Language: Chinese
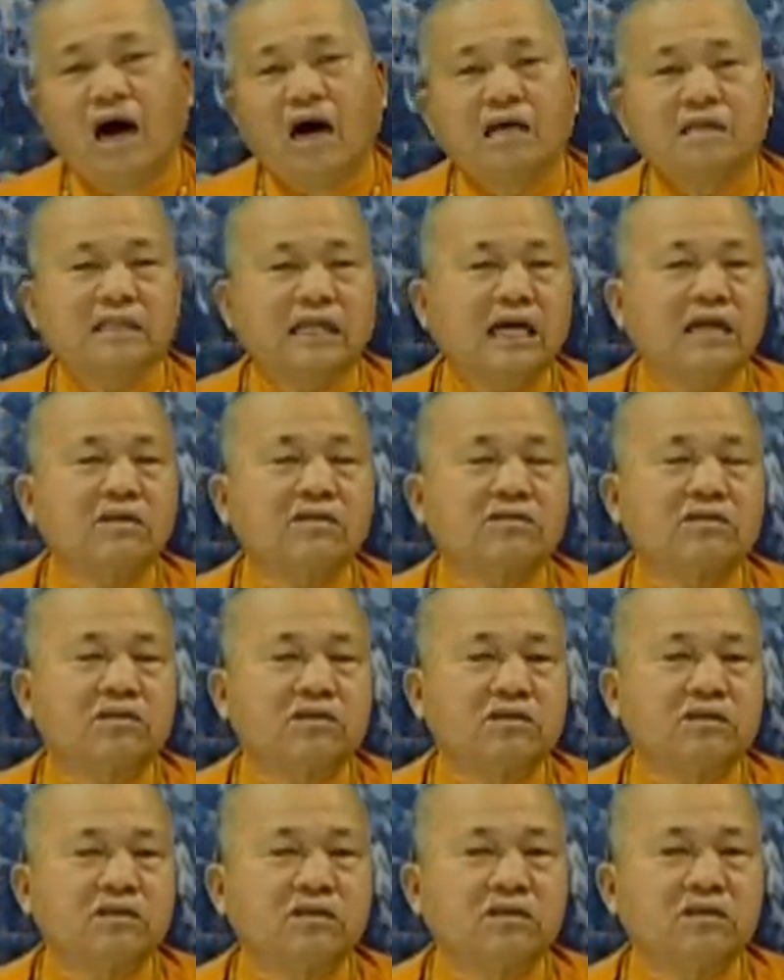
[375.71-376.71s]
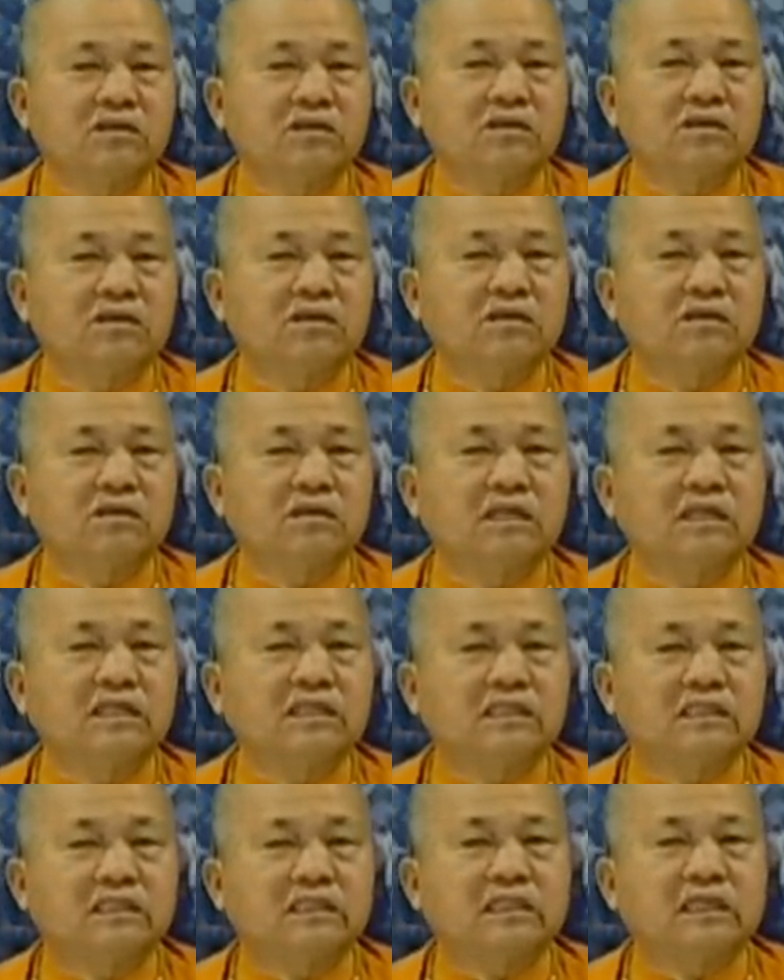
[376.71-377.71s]
啊，当时
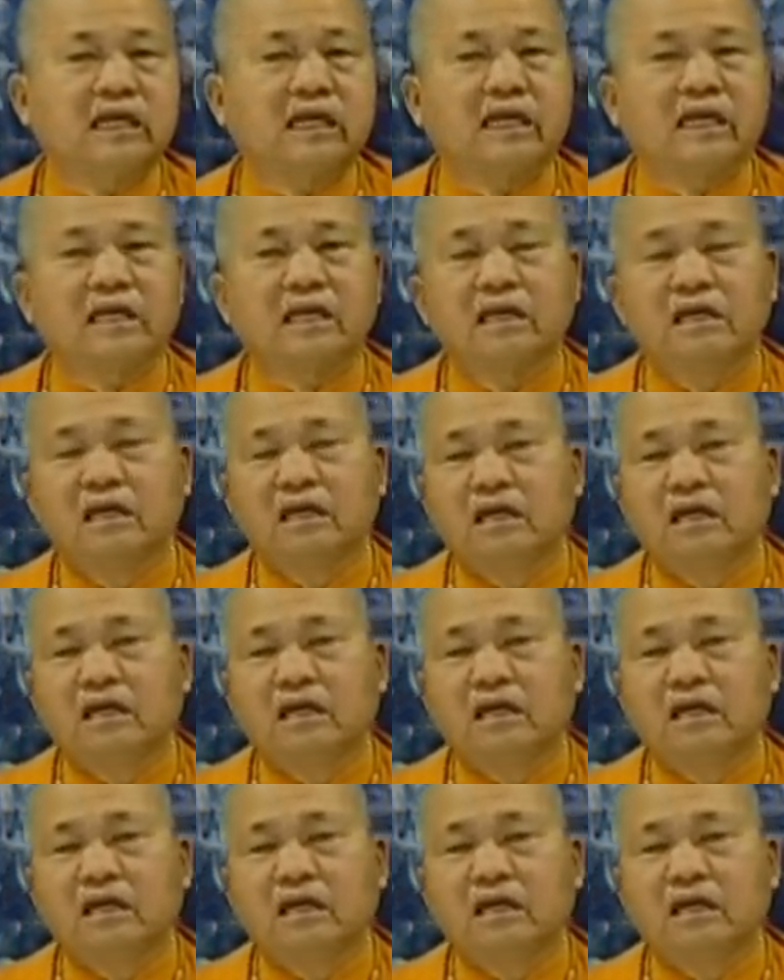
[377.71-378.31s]
立极呢，